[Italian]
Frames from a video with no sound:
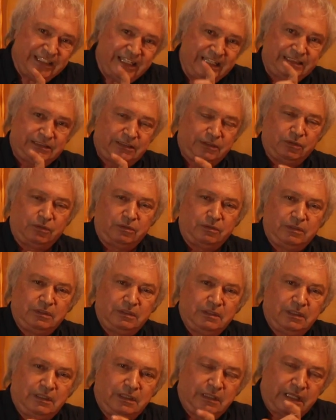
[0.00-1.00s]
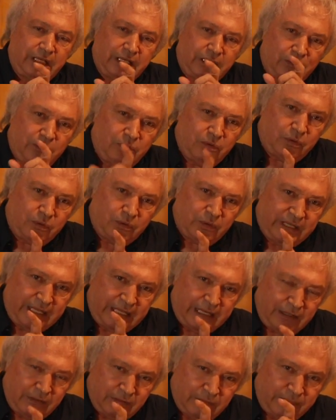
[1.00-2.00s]
detto che coloro che
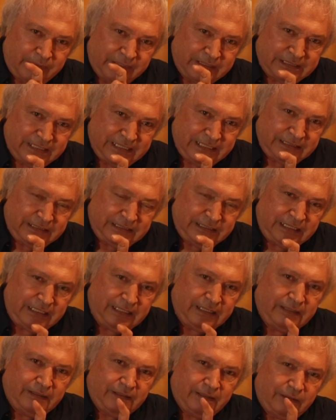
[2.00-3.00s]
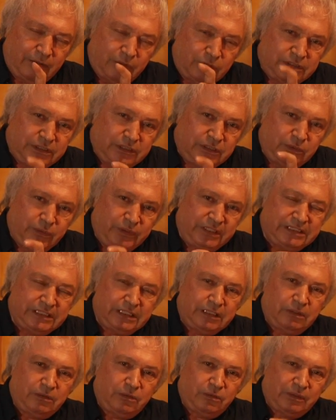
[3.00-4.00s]
erano presenti
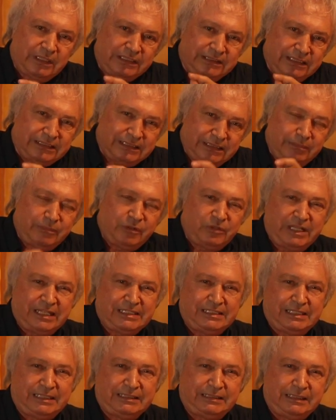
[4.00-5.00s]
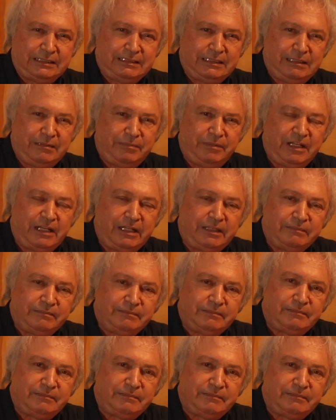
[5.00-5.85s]
costituiscano una testimonianza attendibile.